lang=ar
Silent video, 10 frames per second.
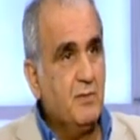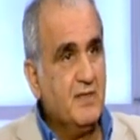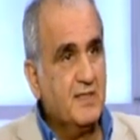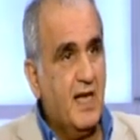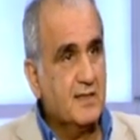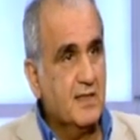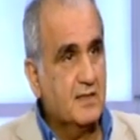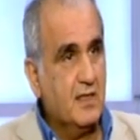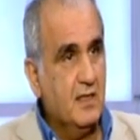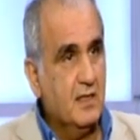الصبح الساعة
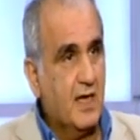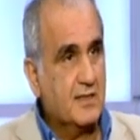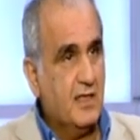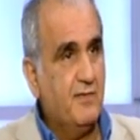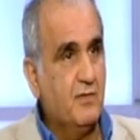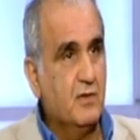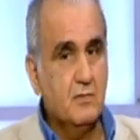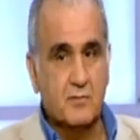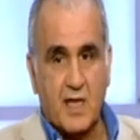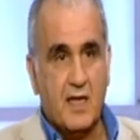6 على تليفون